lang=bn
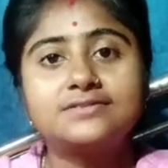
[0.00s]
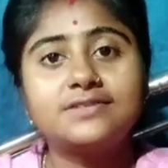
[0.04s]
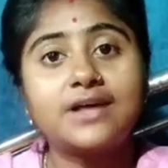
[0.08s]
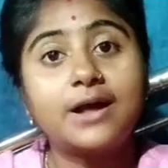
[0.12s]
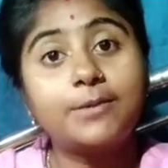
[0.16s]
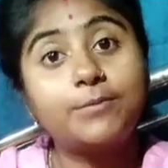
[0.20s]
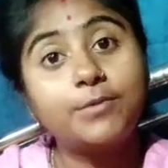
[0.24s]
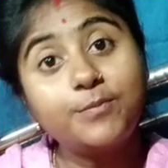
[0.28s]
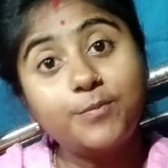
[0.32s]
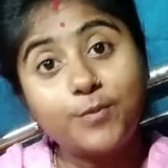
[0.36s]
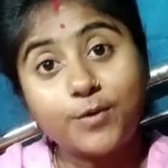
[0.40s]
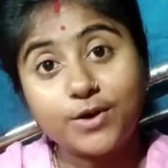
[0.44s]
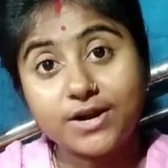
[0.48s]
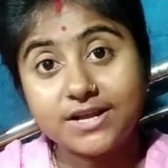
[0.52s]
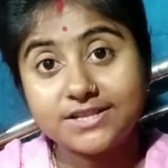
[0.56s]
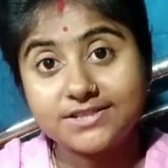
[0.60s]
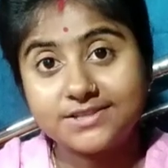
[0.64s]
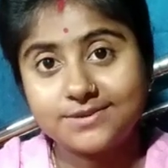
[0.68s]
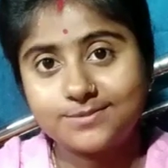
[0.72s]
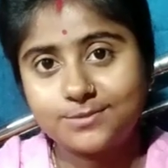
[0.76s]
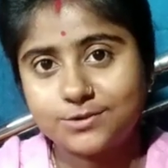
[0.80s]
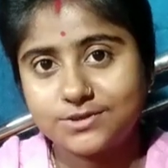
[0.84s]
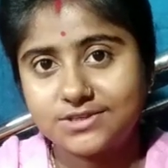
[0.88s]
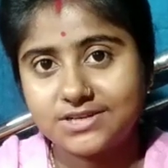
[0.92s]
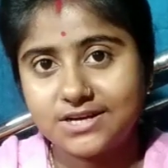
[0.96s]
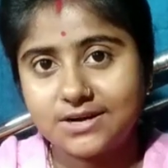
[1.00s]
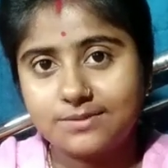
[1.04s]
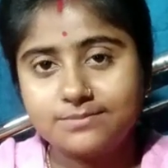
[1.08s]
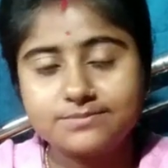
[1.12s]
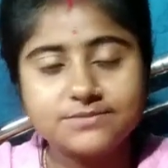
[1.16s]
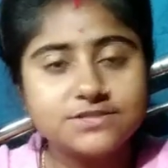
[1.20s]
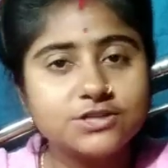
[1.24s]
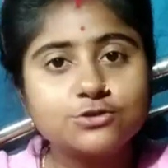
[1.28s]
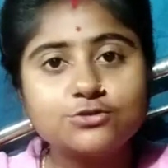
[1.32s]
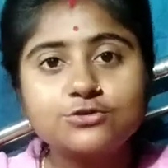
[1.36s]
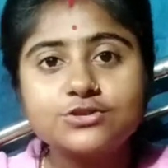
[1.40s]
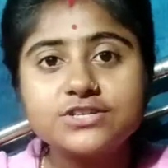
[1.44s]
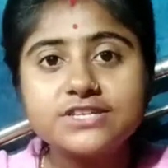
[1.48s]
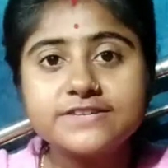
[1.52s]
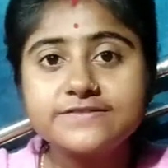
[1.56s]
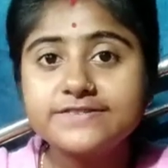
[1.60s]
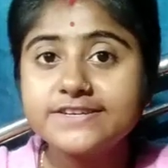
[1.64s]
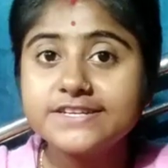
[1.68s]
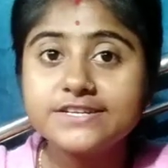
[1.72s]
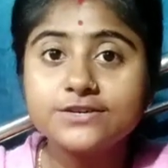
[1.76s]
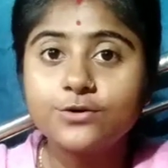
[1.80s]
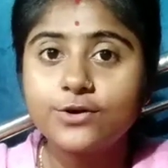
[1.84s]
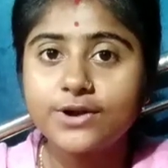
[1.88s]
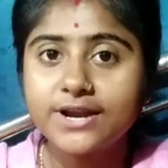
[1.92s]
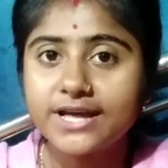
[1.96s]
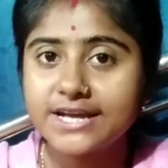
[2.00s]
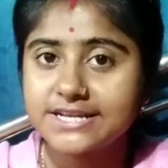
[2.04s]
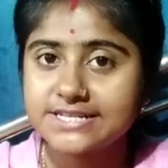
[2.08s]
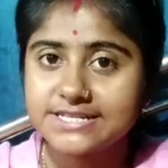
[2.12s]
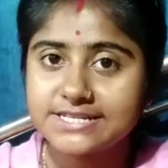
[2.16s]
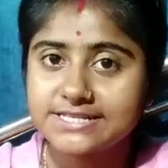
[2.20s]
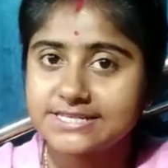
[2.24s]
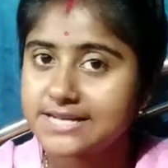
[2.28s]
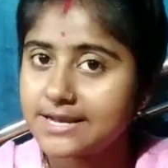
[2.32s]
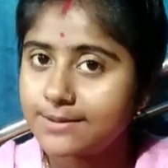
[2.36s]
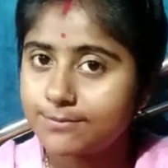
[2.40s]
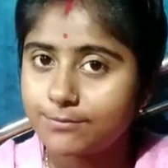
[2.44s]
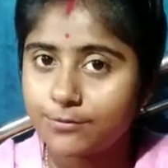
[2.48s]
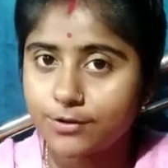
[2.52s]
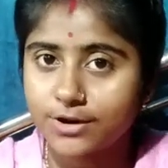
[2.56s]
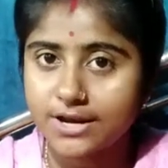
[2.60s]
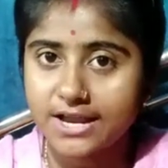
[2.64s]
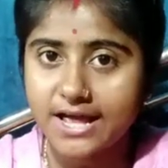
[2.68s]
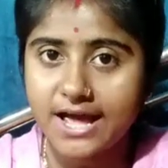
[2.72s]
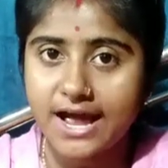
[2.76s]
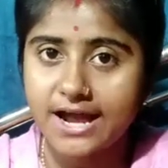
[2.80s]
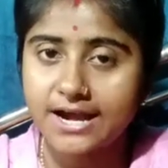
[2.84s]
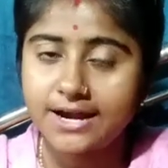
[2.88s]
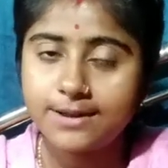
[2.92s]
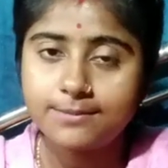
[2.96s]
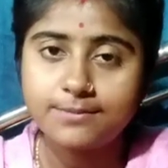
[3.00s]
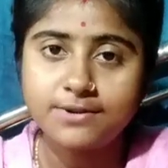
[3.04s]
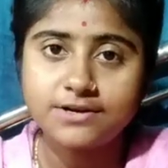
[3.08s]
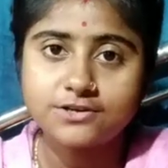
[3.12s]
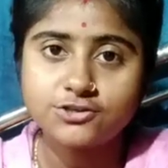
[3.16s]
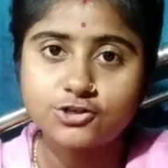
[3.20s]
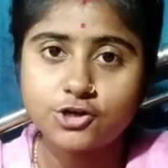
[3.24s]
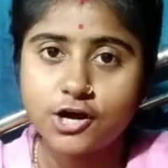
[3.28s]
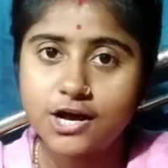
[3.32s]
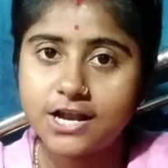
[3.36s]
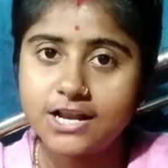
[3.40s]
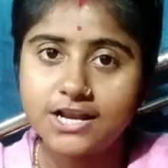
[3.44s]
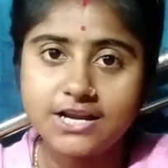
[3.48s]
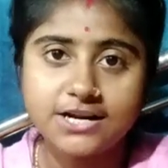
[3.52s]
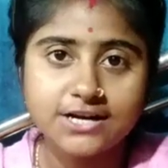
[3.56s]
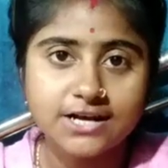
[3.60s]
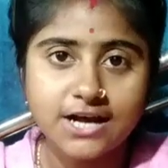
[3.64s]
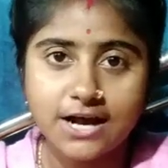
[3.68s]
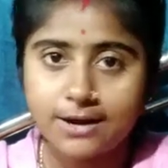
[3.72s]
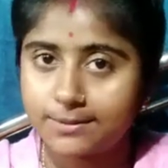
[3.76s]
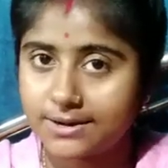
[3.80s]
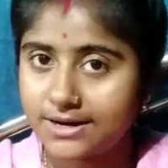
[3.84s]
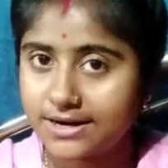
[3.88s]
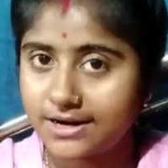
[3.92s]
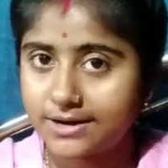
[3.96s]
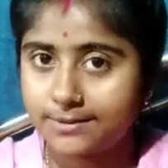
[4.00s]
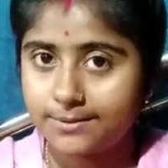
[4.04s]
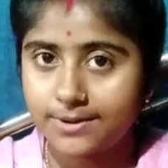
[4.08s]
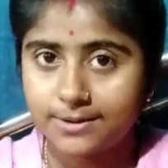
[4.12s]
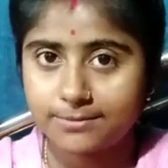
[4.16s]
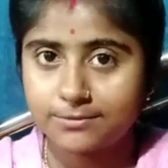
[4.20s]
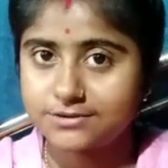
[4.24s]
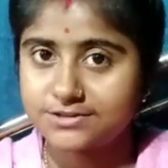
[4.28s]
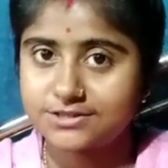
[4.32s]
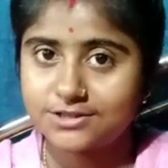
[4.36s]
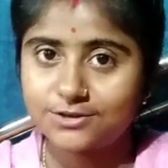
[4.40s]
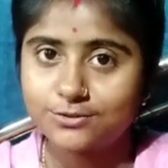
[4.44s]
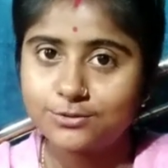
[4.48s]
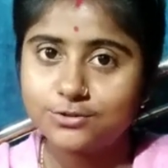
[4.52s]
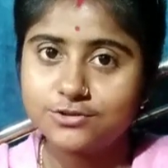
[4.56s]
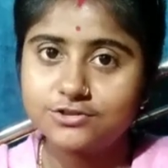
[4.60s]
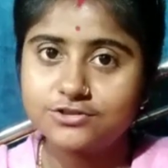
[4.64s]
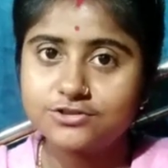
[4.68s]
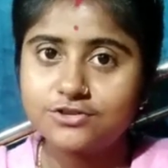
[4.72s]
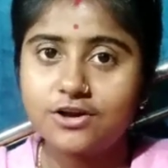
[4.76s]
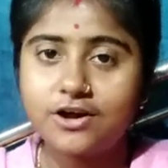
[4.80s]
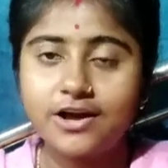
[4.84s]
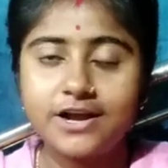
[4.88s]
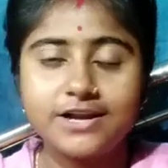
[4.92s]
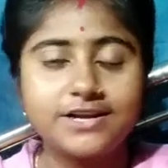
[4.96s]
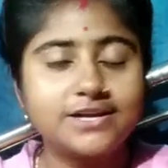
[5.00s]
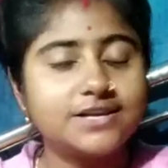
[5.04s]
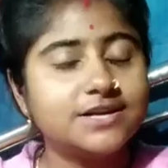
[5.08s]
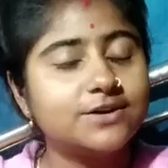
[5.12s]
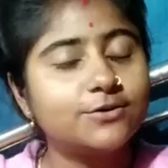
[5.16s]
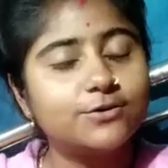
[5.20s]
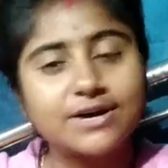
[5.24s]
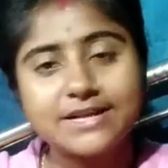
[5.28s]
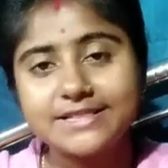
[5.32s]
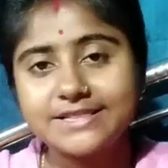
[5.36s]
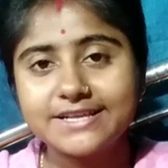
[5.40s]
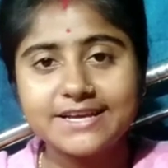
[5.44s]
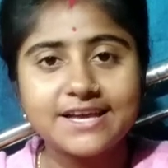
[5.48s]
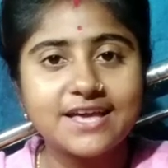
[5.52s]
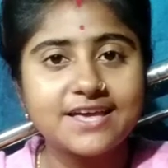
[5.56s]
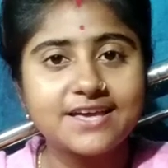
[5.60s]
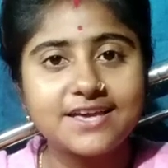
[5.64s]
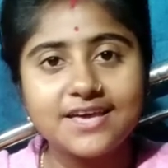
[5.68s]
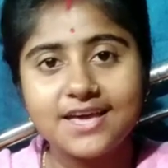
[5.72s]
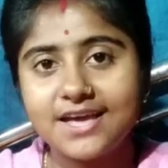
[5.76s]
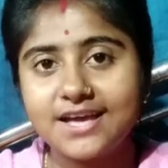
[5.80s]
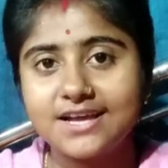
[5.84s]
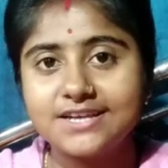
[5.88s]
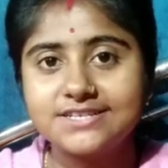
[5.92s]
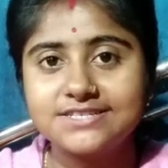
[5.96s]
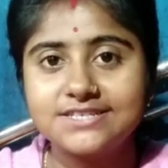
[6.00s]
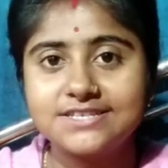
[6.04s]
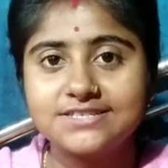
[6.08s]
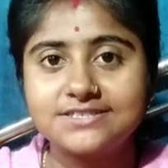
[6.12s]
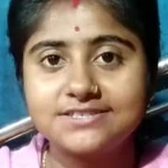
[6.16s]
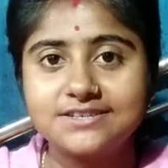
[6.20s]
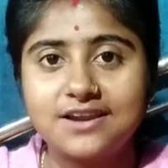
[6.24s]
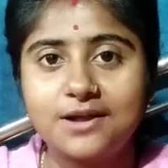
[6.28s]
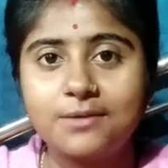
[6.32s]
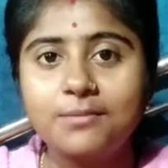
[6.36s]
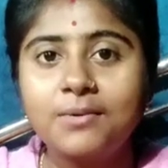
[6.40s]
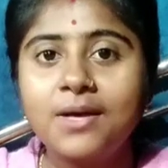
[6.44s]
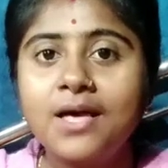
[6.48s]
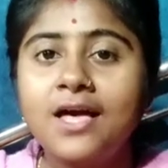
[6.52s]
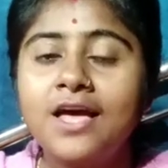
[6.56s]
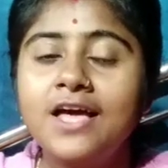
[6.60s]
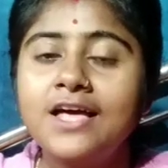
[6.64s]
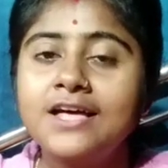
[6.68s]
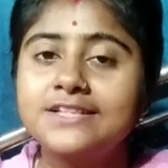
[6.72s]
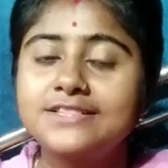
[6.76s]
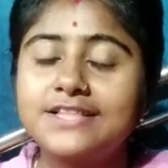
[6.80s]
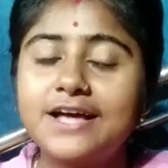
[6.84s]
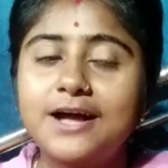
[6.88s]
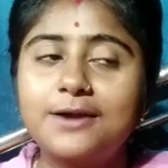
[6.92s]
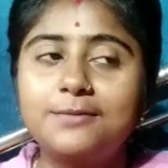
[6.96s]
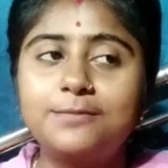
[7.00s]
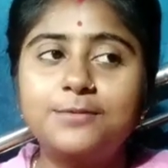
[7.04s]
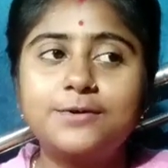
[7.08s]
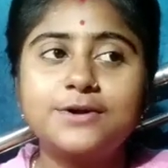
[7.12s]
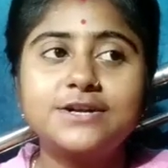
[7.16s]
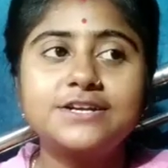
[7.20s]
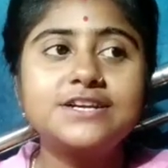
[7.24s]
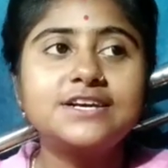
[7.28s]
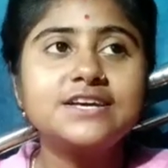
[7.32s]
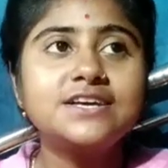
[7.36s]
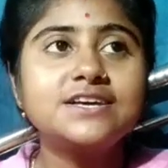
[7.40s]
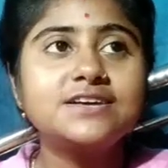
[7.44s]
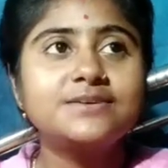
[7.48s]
তারপর পড়াতে বসলাম যেহেতু টিফিন করে এসেছিলাম বলে আর আমার সকালের খাবারের ব্যবস্থা করতে হয়নি ওখান থেকেই খেয়ে এসেছিলাম তারপরে